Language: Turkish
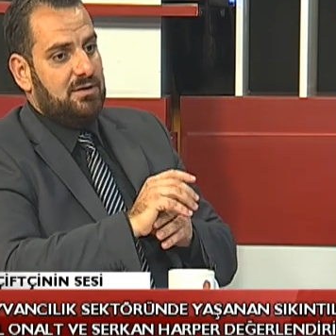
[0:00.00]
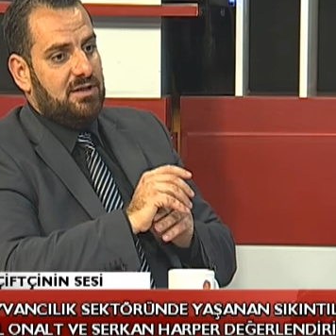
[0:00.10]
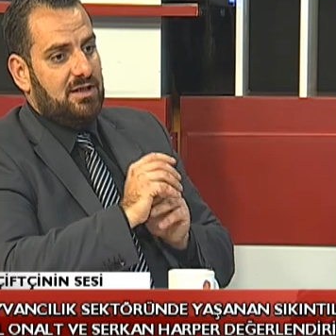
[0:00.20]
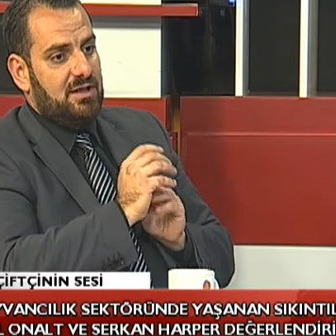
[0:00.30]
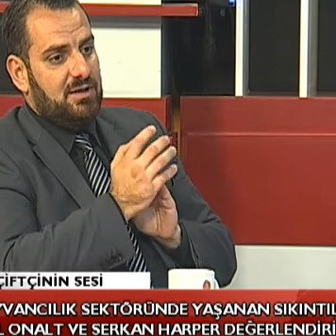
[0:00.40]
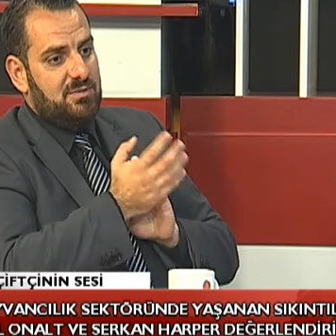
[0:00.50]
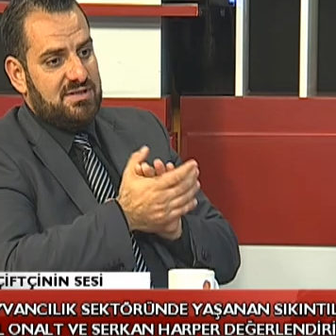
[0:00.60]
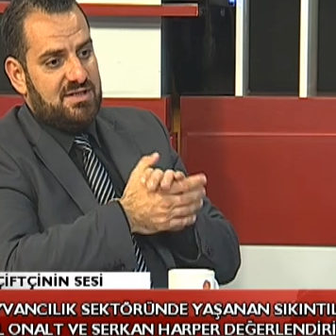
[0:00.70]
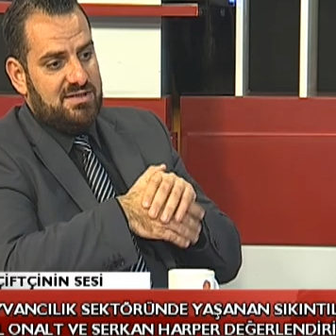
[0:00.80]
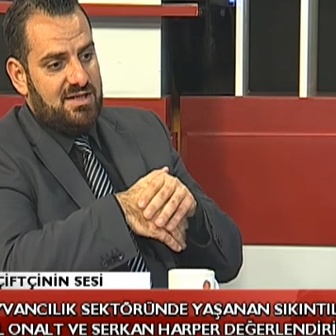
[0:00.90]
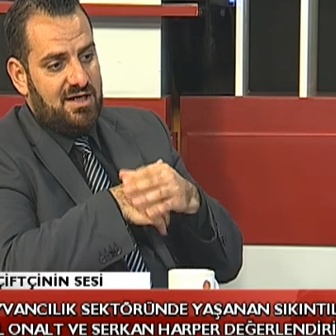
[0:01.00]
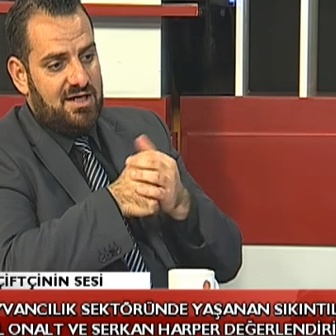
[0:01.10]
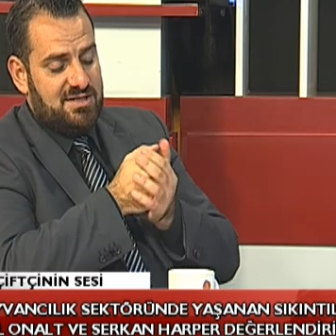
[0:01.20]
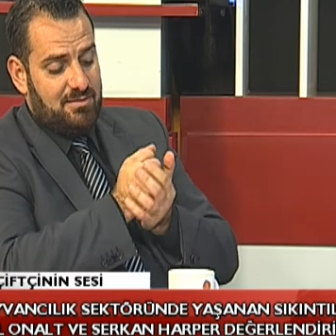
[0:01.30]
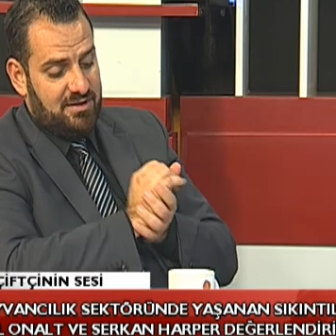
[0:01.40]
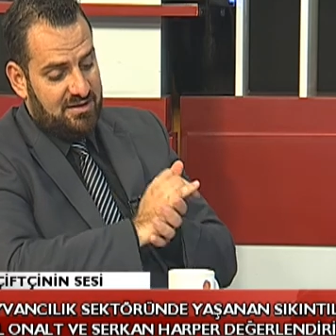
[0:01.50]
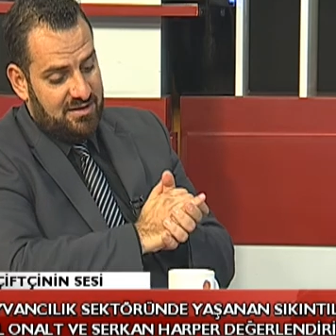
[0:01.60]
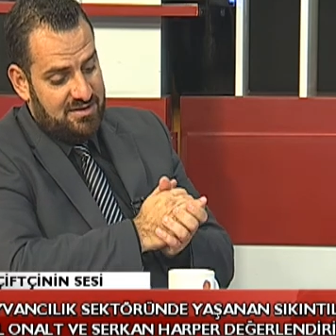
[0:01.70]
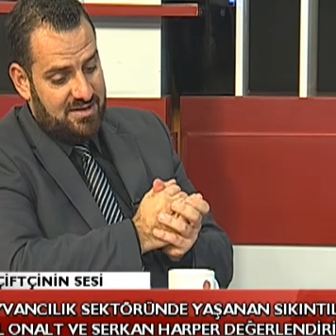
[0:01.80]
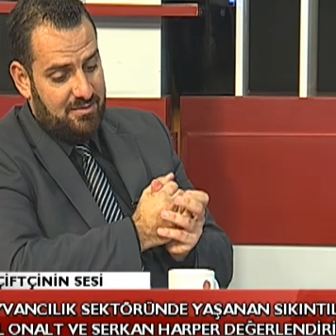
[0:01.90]
Ee, bizi izleyen kasaplar da
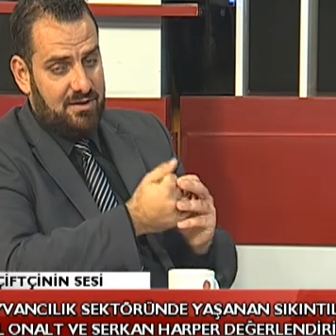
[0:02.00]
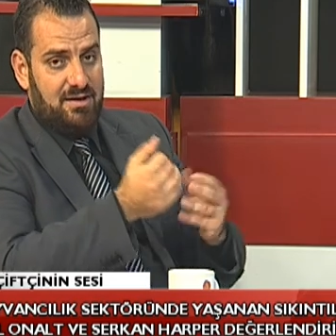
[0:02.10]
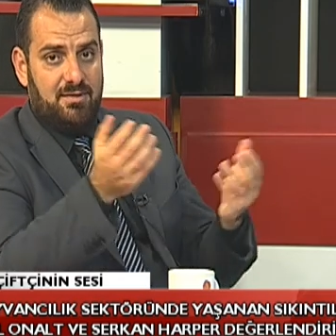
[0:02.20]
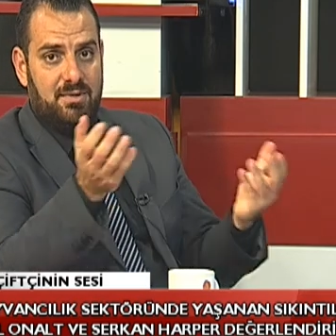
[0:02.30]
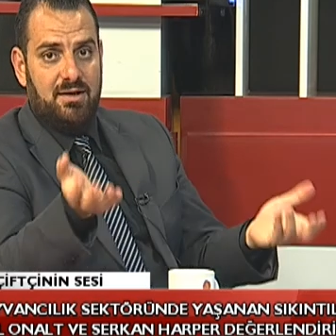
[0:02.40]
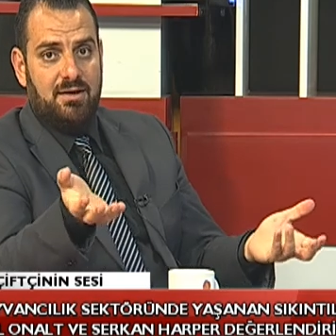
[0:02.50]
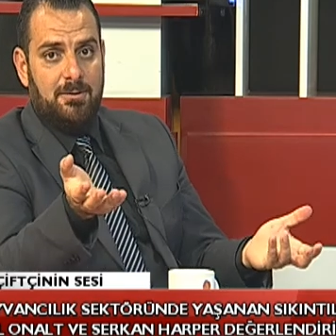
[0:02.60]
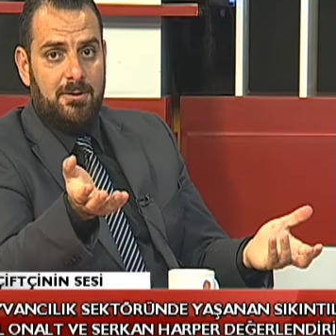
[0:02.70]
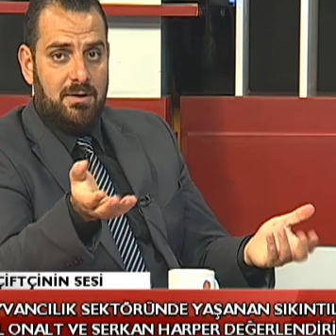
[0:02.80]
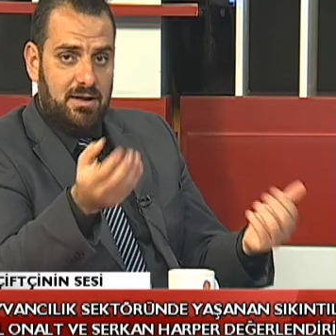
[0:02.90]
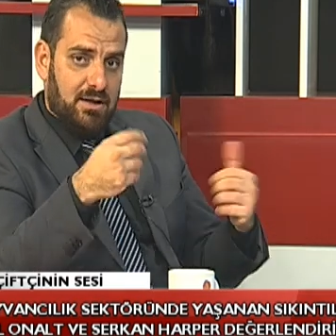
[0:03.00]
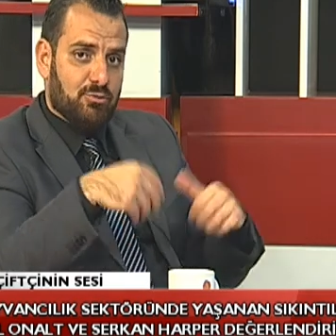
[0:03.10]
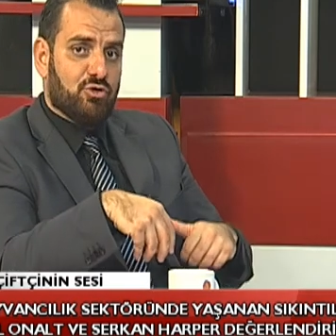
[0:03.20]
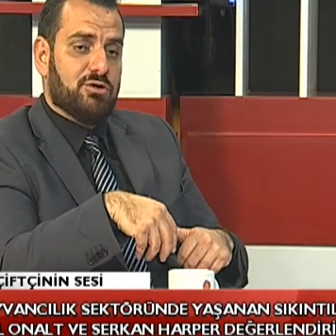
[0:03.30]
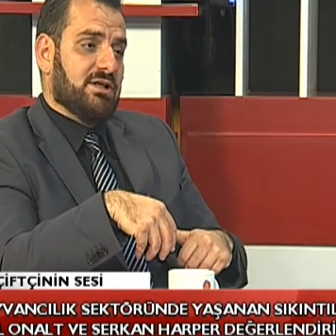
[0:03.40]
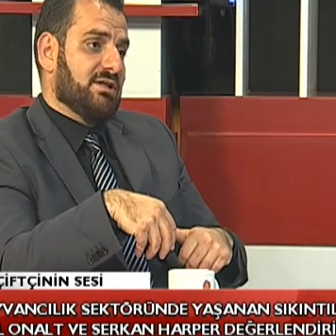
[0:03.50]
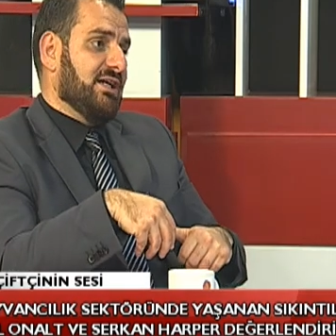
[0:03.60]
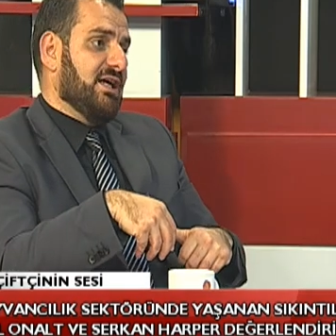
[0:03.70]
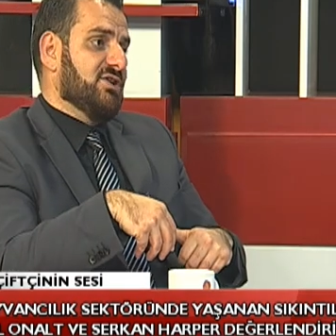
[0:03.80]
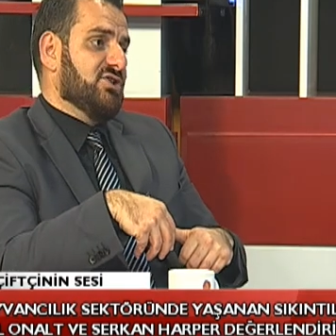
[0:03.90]
kızabilir ama e, bu ülkenin de
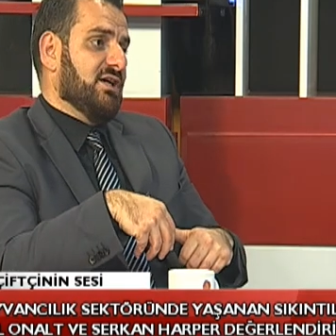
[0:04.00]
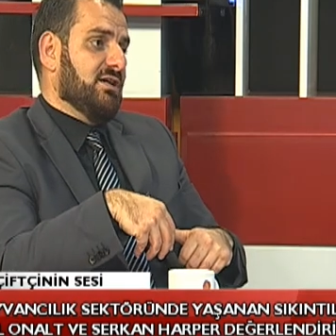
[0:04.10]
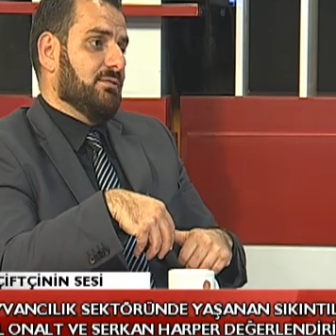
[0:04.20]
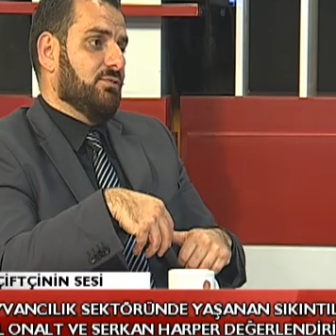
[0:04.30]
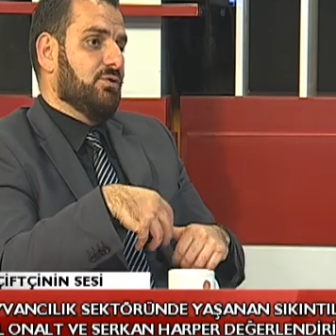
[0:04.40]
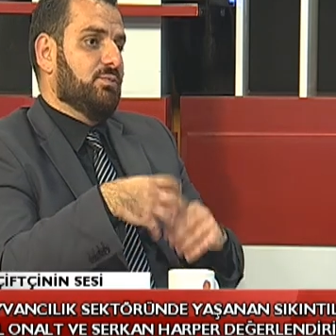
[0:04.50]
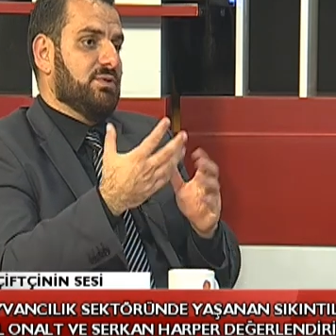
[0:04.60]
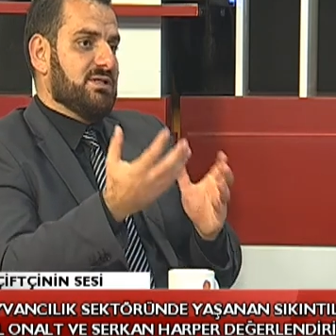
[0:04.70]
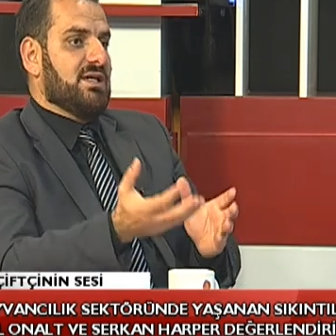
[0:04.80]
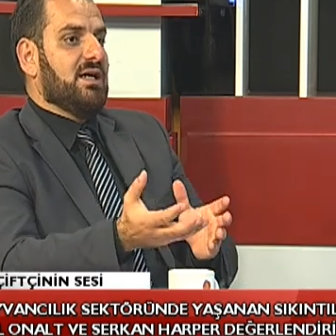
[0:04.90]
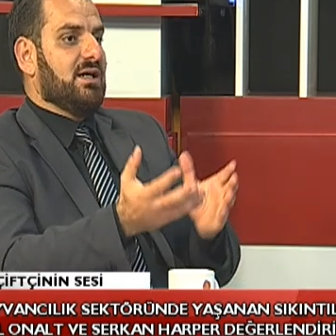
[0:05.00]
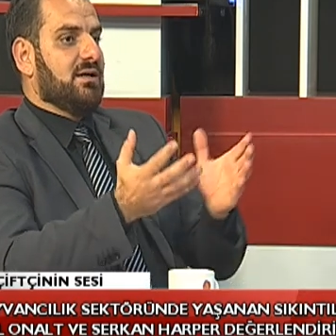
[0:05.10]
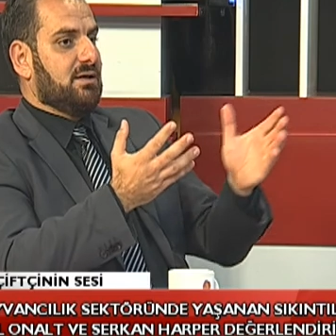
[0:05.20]
gerçeğidir bu. Biz eğer